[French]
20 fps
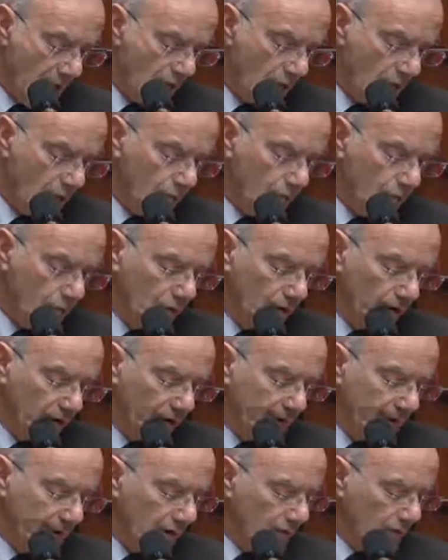un retour
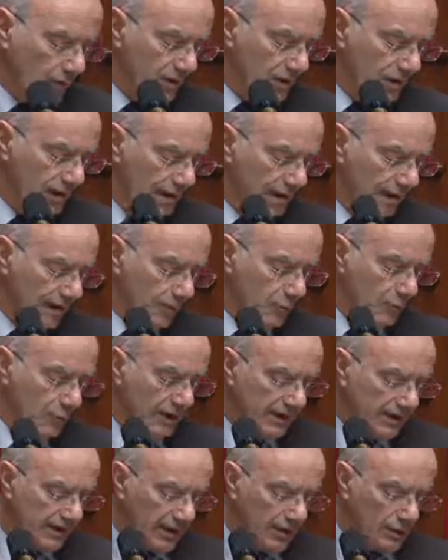en arrière considérable
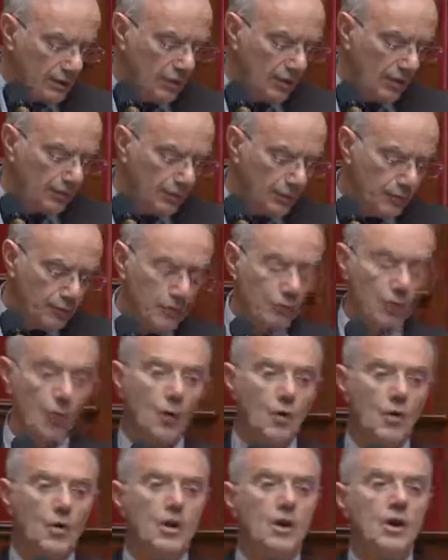où l'État ne jouera plus son
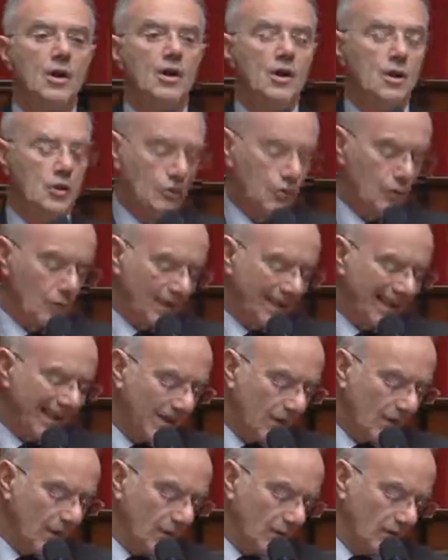rôle de
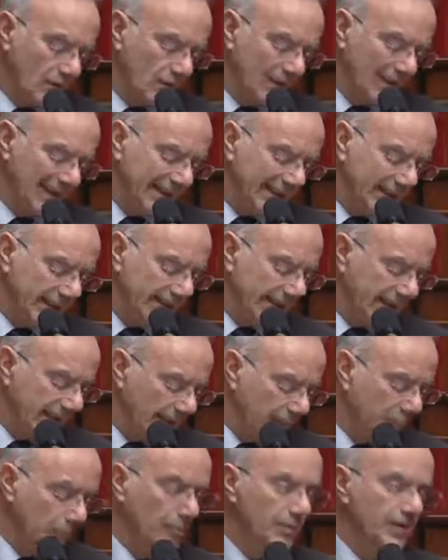garant de
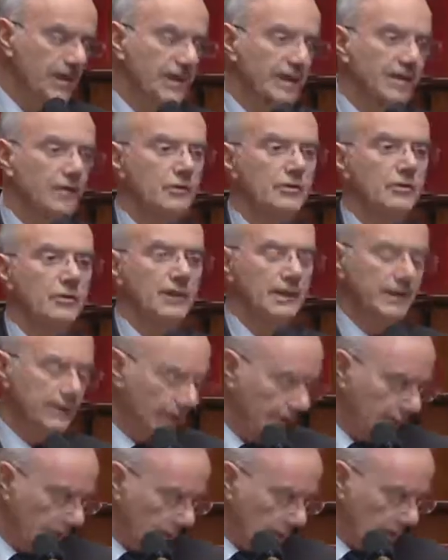l'égalité républicaine entre les
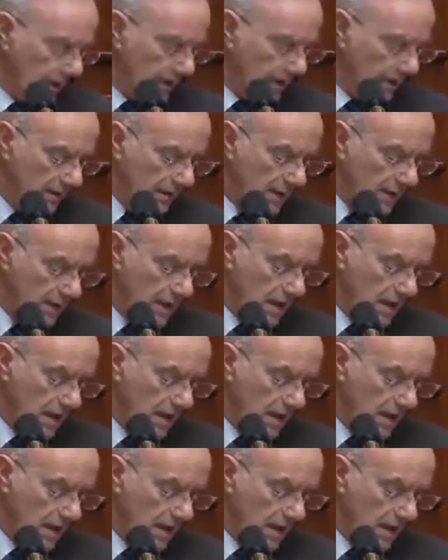territoires.